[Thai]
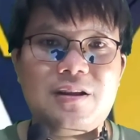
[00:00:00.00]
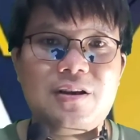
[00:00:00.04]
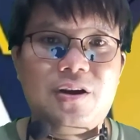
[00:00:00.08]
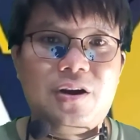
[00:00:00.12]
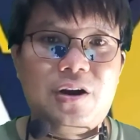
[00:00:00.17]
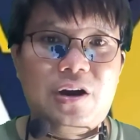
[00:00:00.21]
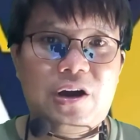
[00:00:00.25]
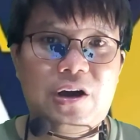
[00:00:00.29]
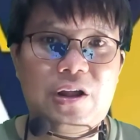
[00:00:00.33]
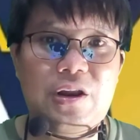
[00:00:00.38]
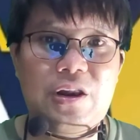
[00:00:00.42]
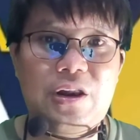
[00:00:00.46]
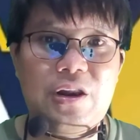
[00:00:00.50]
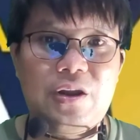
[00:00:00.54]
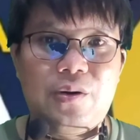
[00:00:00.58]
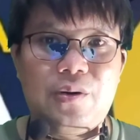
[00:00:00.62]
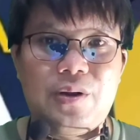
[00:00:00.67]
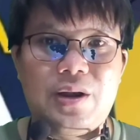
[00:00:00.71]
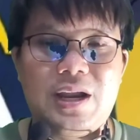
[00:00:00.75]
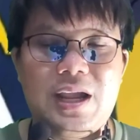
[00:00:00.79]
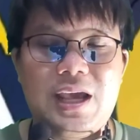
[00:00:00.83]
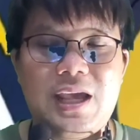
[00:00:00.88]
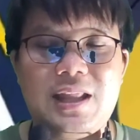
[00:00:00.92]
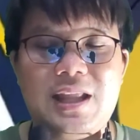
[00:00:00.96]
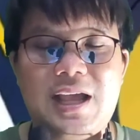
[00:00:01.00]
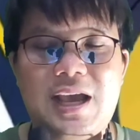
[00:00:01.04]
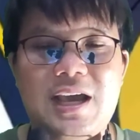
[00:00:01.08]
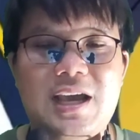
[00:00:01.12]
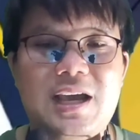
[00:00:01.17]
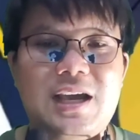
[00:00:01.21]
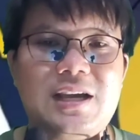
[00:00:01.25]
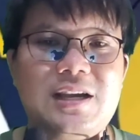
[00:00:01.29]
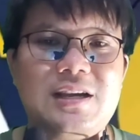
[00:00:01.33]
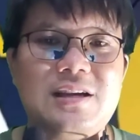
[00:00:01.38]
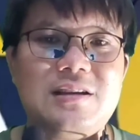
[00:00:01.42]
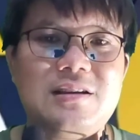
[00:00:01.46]
ก็โหลดได้ทา
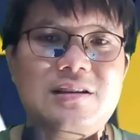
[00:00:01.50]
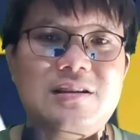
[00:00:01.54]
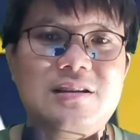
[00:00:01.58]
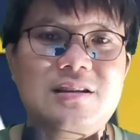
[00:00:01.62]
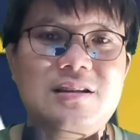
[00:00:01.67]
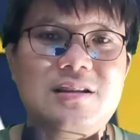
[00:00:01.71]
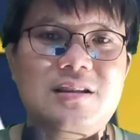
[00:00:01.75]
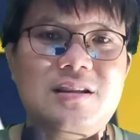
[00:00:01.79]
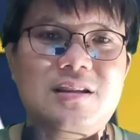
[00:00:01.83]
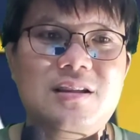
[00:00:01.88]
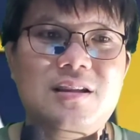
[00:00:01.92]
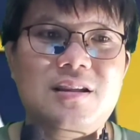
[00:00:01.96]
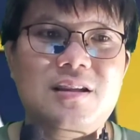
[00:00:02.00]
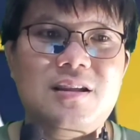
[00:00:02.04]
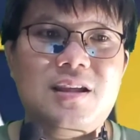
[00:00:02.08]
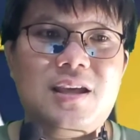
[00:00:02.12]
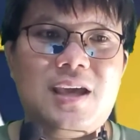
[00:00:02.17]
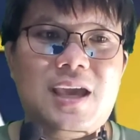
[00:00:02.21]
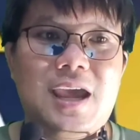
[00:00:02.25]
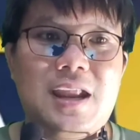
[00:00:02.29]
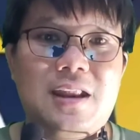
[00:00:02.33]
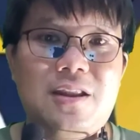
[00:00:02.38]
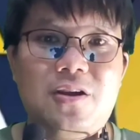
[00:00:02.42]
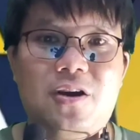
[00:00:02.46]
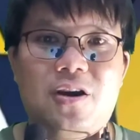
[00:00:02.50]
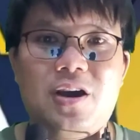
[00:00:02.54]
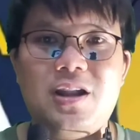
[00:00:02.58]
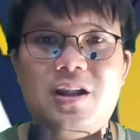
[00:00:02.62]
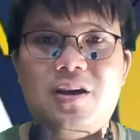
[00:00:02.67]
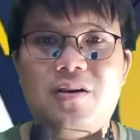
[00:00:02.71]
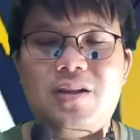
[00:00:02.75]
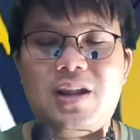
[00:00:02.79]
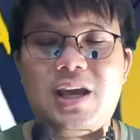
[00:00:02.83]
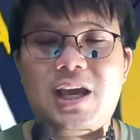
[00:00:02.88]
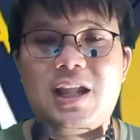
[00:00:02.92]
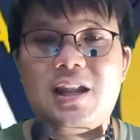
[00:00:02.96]
ง Android
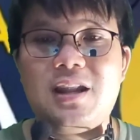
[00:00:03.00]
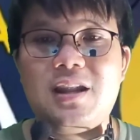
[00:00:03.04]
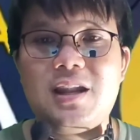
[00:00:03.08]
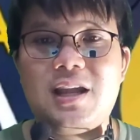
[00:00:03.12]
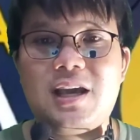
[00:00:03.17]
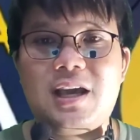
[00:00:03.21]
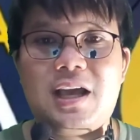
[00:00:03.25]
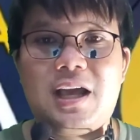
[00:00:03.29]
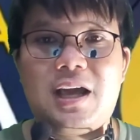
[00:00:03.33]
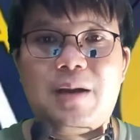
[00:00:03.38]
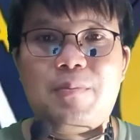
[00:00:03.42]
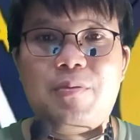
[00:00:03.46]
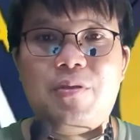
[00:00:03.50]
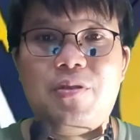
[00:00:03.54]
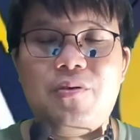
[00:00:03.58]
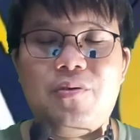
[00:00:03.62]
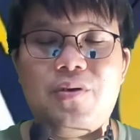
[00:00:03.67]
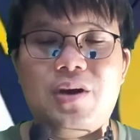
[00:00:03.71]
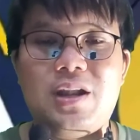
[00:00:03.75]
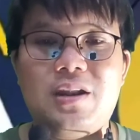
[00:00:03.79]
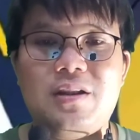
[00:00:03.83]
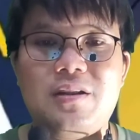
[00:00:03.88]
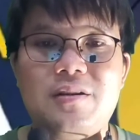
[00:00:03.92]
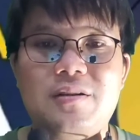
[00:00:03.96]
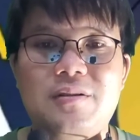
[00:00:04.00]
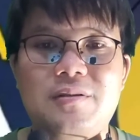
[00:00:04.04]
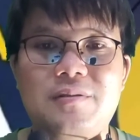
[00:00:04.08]
เท่านั้นนะครับส่วน